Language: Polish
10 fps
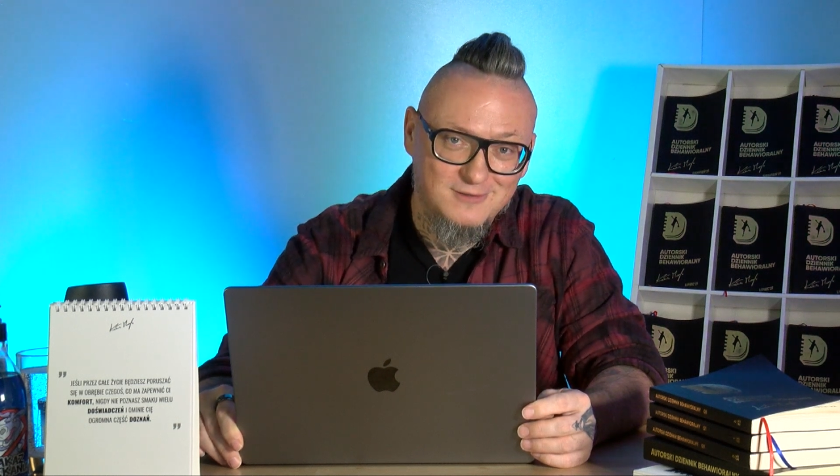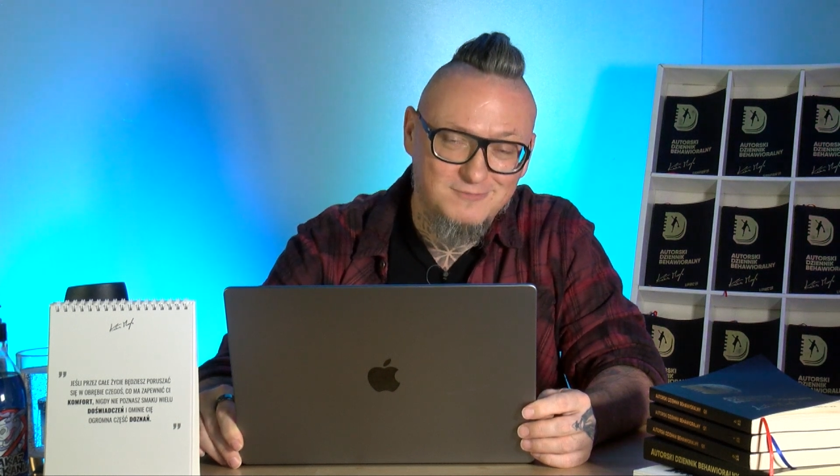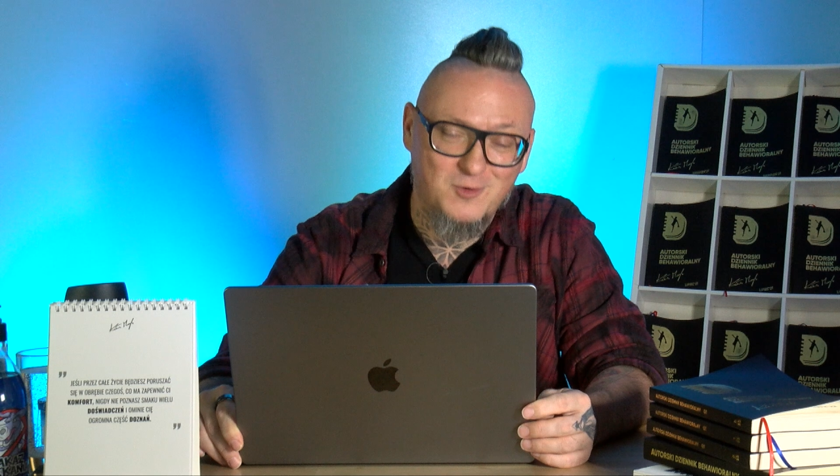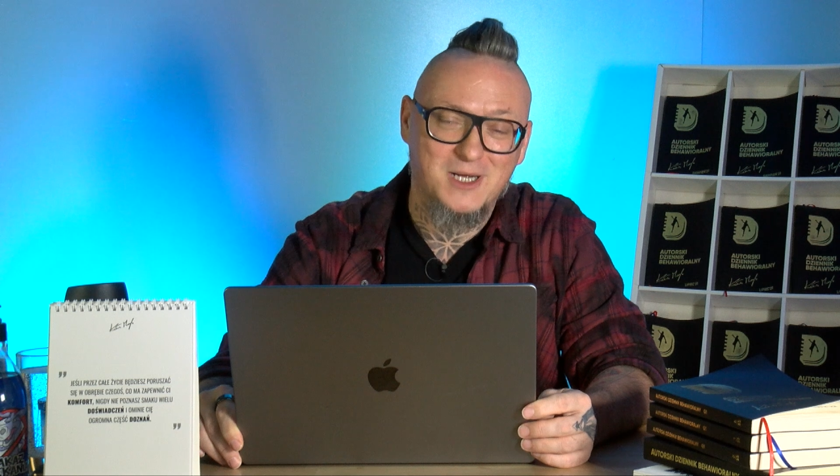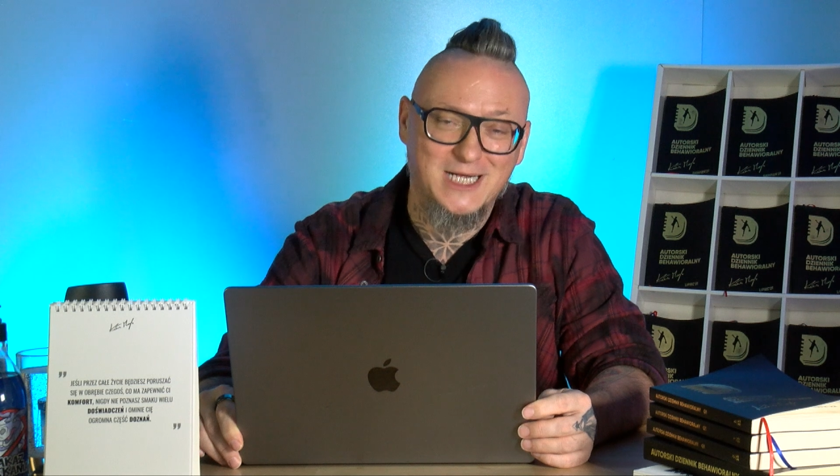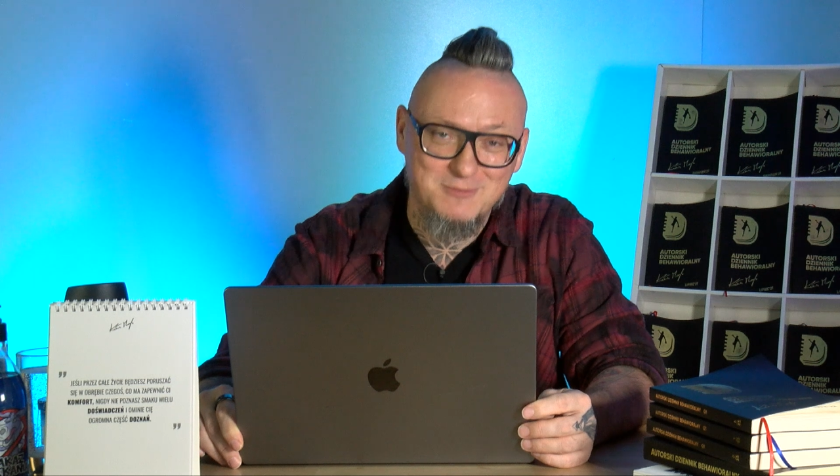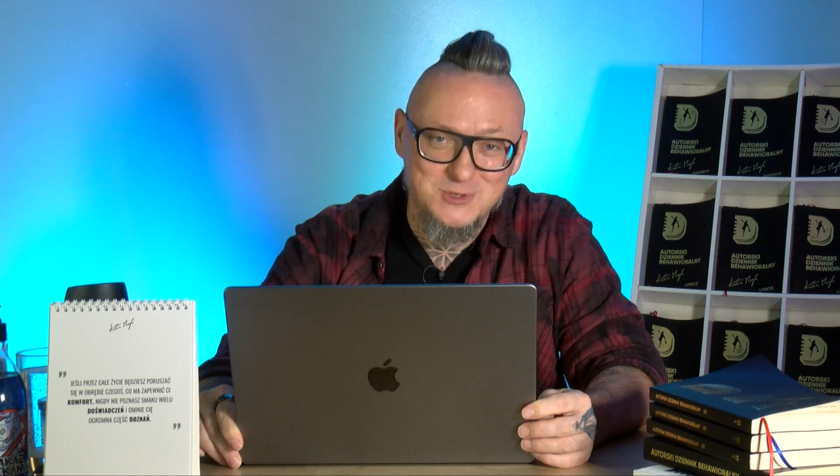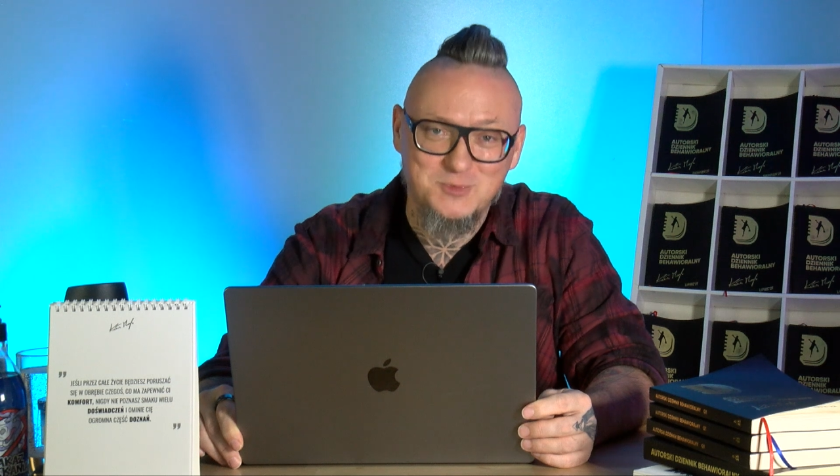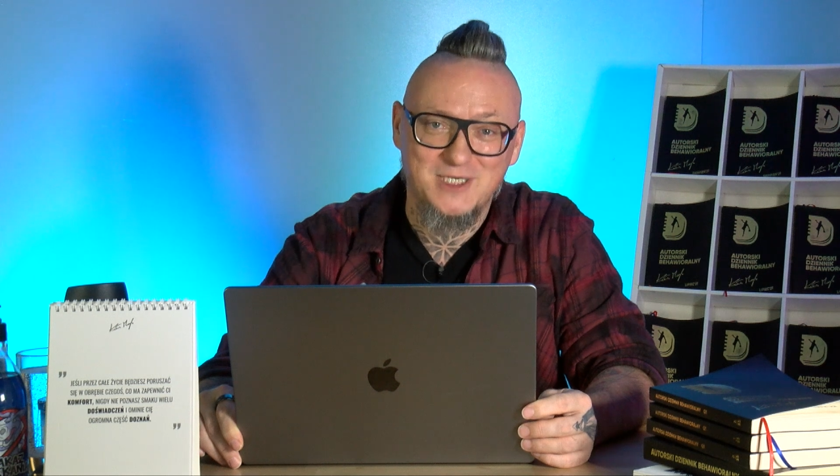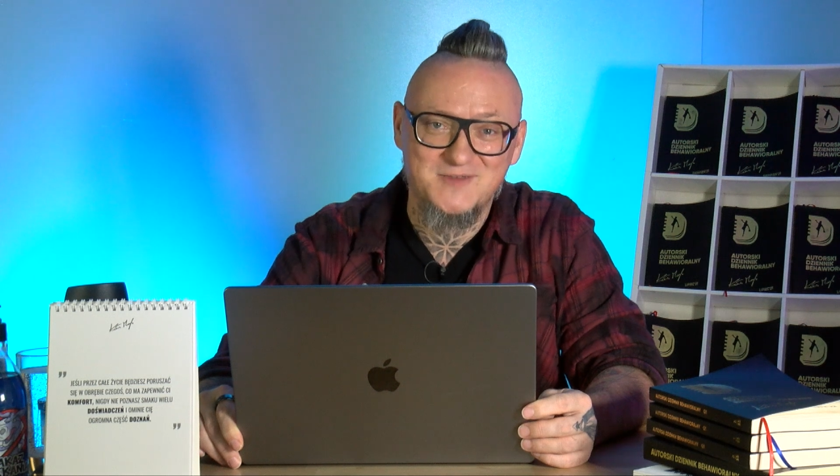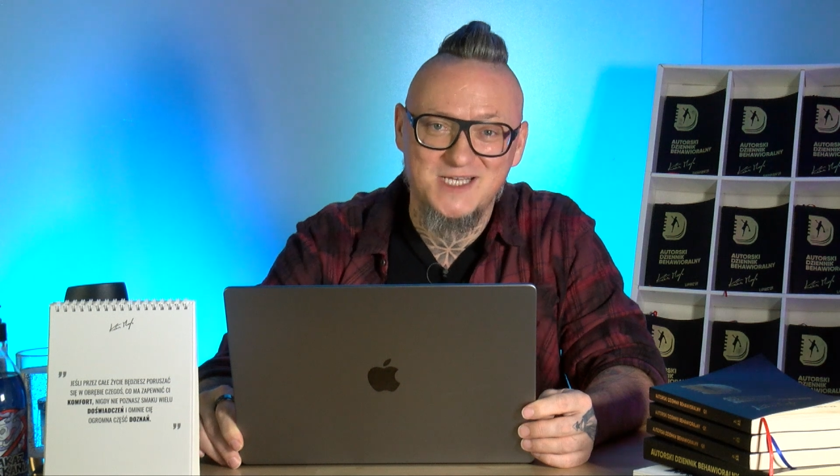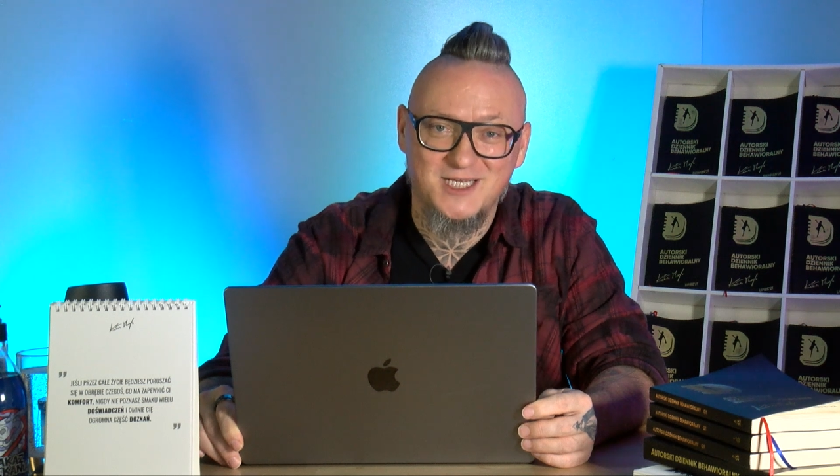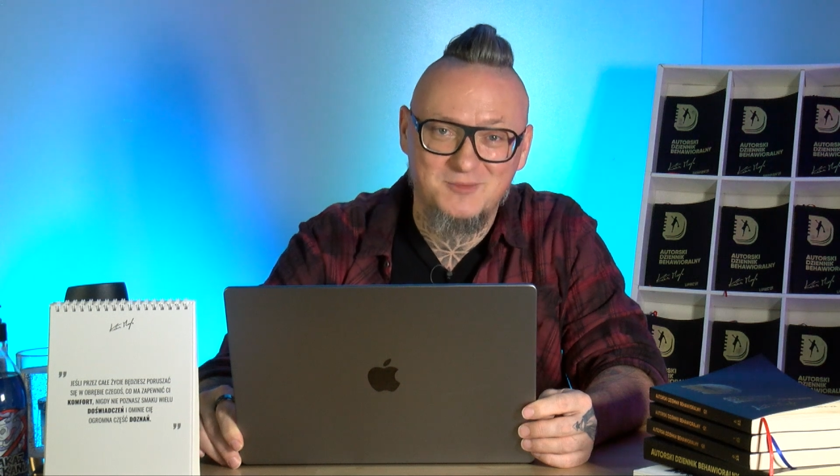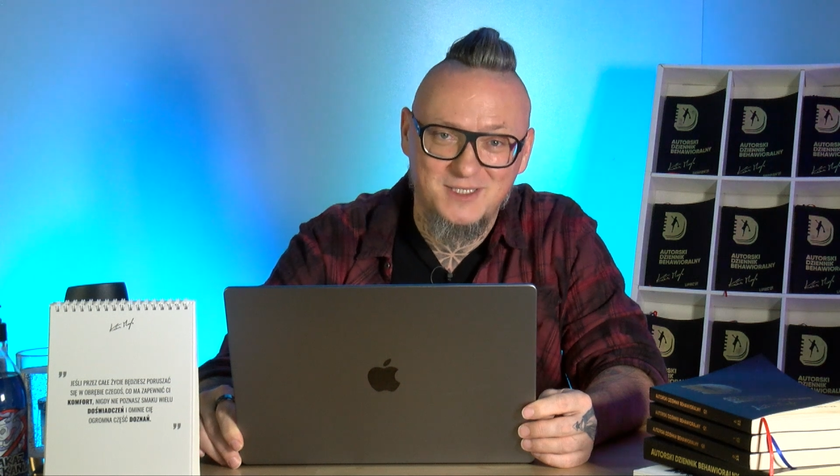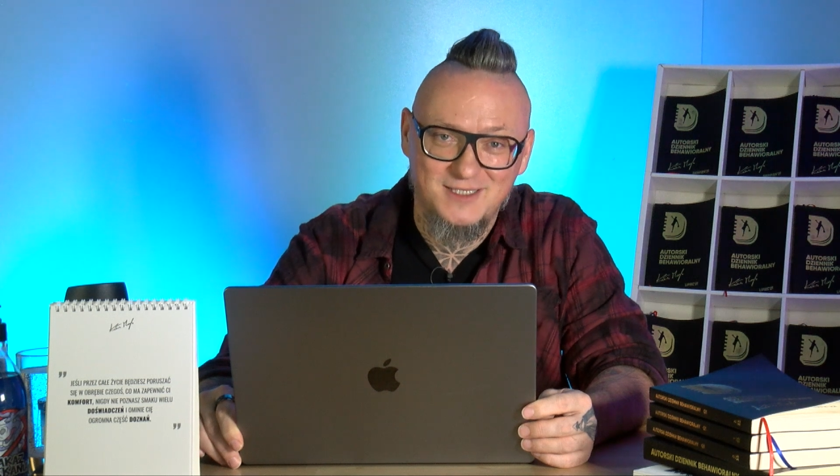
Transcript: pomagamy sobie nawzajem.